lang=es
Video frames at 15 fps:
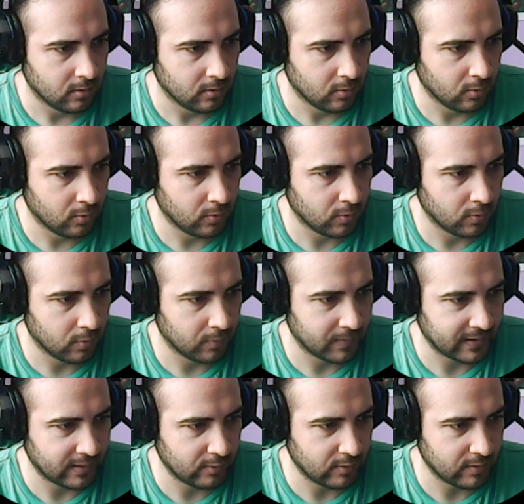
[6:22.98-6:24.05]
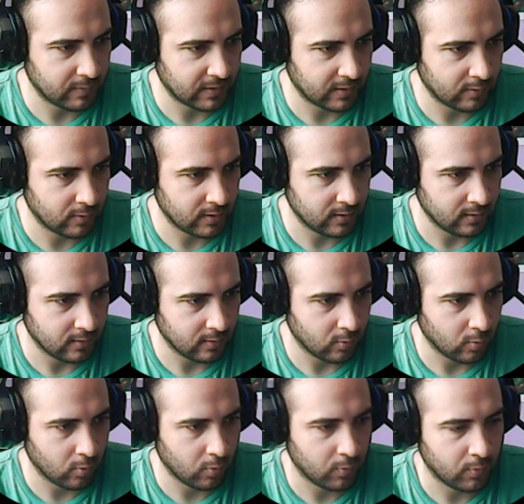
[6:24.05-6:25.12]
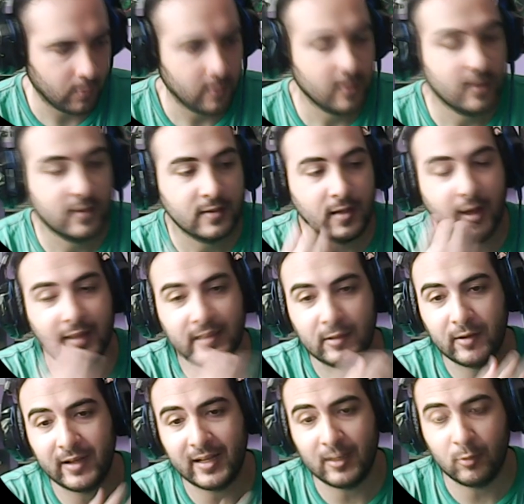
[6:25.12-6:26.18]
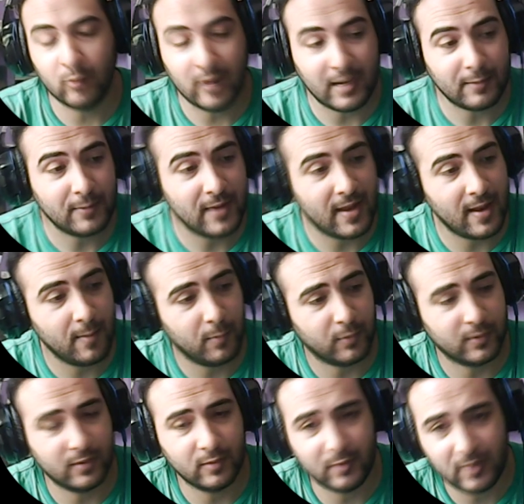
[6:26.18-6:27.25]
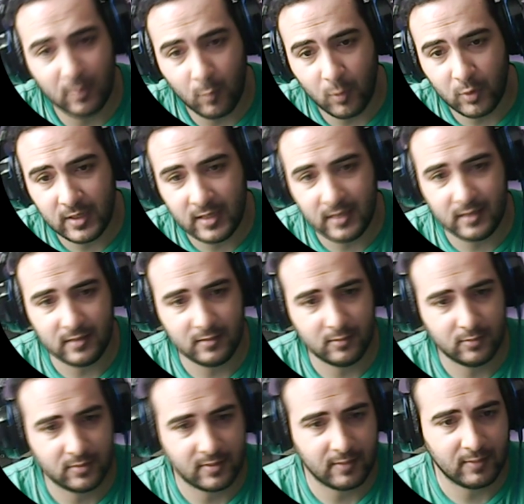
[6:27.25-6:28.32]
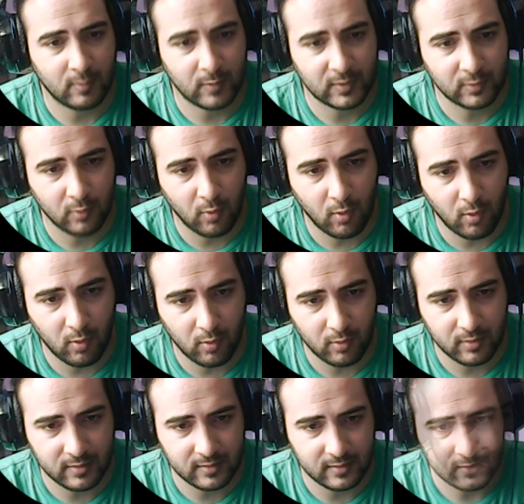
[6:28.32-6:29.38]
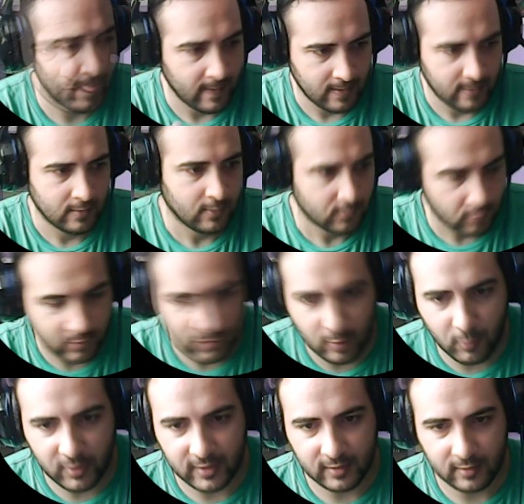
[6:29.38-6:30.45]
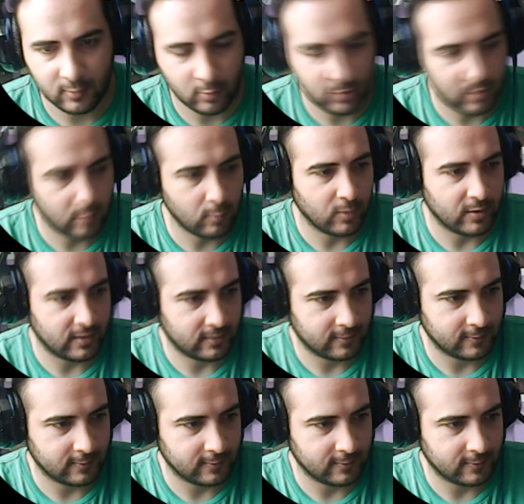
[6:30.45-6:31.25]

oh, oh, oh, me quedo ahí, me quedo ahí. ¡Oh! tengo que calcular bien porque no quiero morir y sabes cómo es todo y... No quiero morir, no quiero morir.